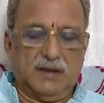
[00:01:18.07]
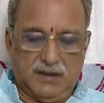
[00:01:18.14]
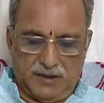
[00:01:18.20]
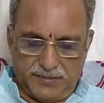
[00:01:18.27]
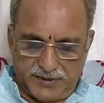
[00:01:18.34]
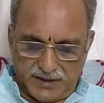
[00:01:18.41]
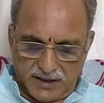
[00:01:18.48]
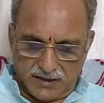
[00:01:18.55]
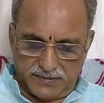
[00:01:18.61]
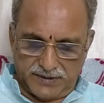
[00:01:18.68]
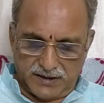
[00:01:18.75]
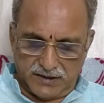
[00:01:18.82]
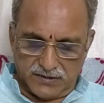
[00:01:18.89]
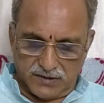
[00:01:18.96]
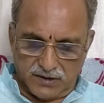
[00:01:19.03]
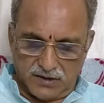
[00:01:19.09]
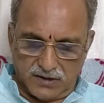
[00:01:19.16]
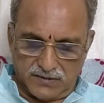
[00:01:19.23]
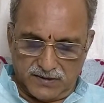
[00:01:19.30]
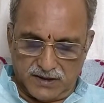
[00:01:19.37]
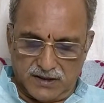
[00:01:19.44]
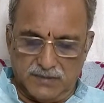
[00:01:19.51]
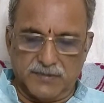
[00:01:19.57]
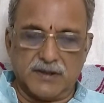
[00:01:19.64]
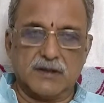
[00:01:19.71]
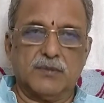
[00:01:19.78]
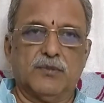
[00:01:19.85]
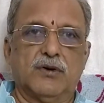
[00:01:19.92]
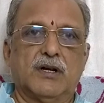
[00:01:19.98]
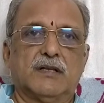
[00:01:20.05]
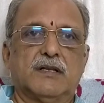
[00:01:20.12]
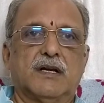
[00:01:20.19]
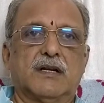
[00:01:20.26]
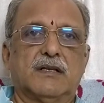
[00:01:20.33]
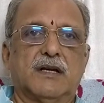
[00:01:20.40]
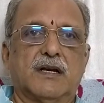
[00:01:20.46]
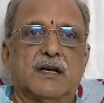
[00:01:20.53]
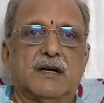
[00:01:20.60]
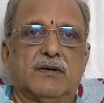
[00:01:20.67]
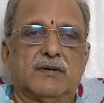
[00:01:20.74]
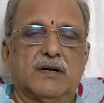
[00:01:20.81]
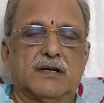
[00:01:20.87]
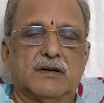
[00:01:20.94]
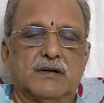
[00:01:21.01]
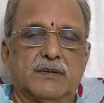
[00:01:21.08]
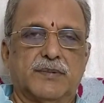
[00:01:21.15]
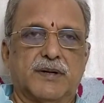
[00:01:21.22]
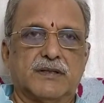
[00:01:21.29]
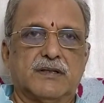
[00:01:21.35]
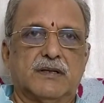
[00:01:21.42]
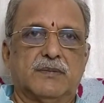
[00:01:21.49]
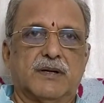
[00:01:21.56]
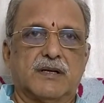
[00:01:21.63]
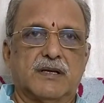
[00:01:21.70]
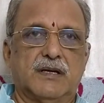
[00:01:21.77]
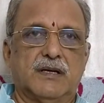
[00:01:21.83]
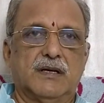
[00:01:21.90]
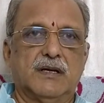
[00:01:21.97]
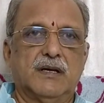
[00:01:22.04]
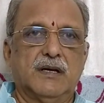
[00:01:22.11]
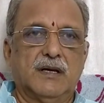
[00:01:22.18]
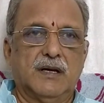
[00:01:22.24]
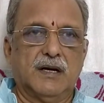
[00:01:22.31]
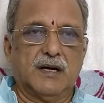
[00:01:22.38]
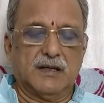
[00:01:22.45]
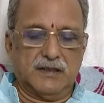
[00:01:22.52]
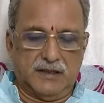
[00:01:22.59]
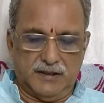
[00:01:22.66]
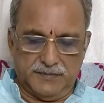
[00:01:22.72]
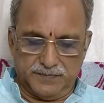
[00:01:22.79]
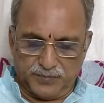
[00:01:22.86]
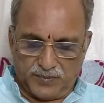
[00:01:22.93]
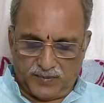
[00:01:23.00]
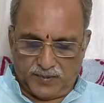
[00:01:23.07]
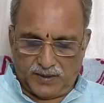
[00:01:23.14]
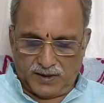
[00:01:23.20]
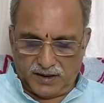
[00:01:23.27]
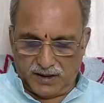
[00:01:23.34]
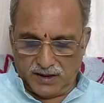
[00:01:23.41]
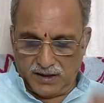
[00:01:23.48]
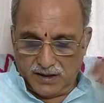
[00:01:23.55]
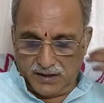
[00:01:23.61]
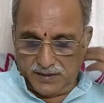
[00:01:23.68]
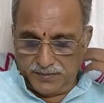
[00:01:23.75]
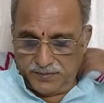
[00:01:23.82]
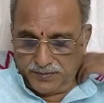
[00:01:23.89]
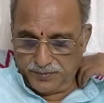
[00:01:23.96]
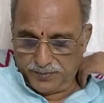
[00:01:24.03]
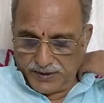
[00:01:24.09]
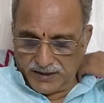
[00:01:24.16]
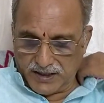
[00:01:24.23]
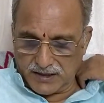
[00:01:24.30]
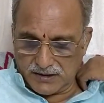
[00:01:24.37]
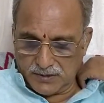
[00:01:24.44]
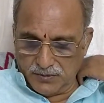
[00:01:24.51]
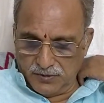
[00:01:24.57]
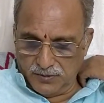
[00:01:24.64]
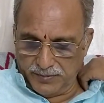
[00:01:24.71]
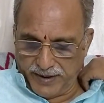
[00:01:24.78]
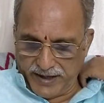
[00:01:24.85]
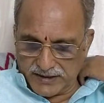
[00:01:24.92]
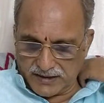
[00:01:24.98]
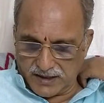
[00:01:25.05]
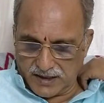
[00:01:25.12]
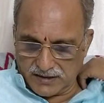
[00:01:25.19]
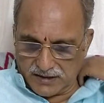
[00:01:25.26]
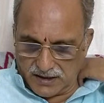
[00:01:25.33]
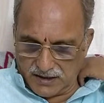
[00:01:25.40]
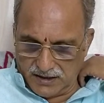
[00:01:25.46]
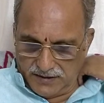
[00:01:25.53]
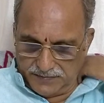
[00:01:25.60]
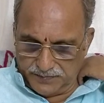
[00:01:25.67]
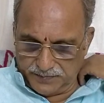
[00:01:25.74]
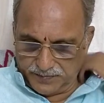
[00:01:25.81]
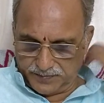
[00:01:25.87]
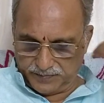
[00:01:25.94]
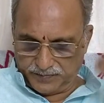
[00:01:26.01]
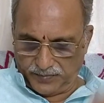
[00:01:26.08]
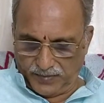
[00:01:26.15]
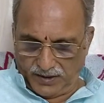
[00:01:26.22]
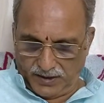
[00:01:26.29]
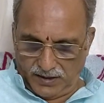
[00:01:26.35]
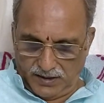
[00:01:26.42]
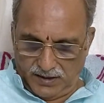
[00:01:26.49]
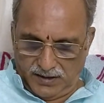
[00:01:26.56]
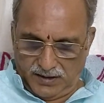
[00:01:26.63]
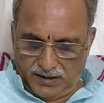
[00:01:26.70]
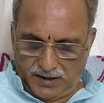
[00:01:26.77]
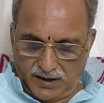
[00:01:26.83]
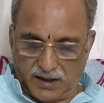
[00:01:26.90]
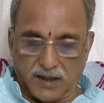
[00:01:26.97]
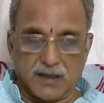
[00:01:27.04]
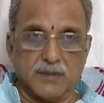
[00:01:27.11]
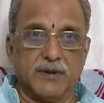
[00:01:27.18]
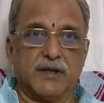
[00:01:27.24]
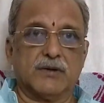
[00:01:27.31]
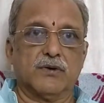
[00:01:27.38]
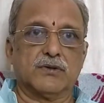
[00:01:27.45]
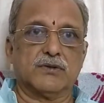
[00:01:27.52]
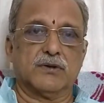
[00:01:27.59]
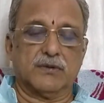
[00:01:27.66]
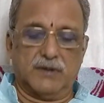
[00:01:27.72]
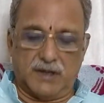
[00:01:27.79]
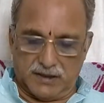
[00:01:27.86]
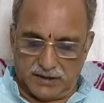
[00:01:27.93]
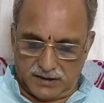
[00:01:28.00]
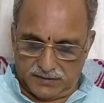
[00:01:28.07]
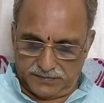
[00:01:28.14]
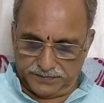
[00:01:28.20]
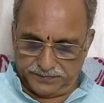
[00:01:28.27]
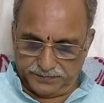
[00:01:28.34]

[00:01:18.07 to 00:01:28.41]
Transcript: ఈ పదార్థమైనటువంటి లోకం అనేది మనకి మూలాధారం దగ్గర ఉన్నటువంటి ప్రజ్ఞని మనకి అది పదార్థము మ్యాటర్ అంటారు అది అన్నమయ కోశ అని కూడా అంటారు